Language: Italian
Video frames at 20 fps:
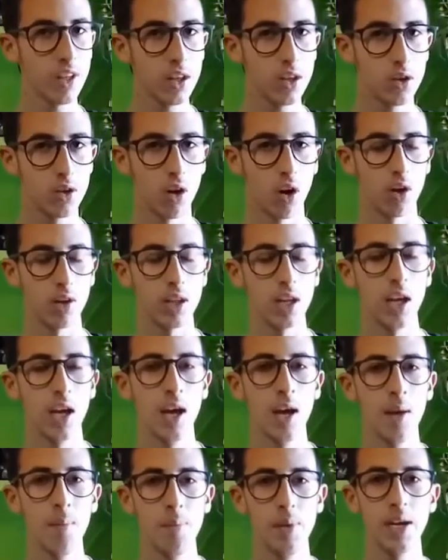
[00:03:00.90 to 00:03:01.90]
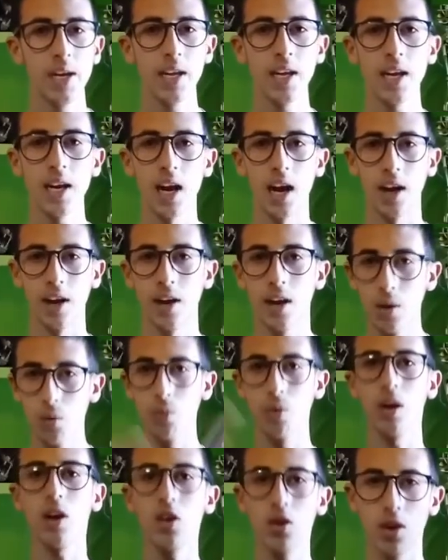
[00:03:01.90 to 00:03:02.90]
invenzioni per crearne
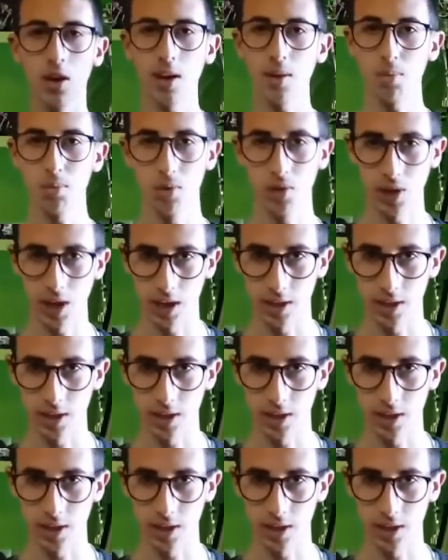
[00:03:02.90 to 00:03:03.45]
una ancora più